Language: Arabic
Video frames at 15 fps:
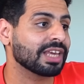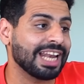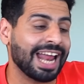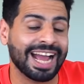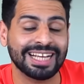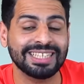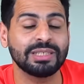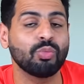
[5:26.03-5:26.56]

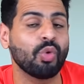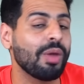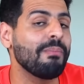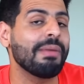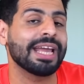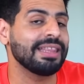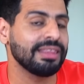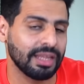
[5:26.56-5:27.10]
الحاجات دي
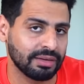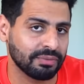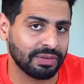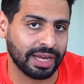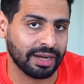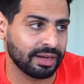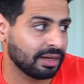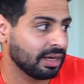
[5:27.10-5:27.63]
مهمه جدا
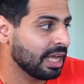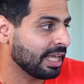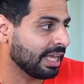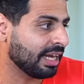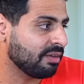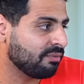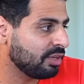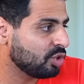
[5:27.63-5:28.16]
فعلا
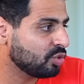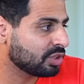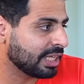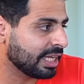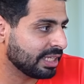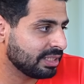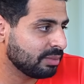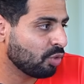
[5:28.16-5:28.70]
يعني الفيديوز
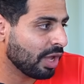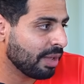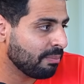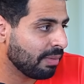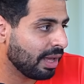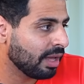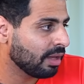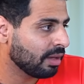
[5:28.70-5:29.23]
زي دي
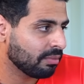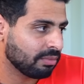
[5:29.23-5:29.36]
مهمه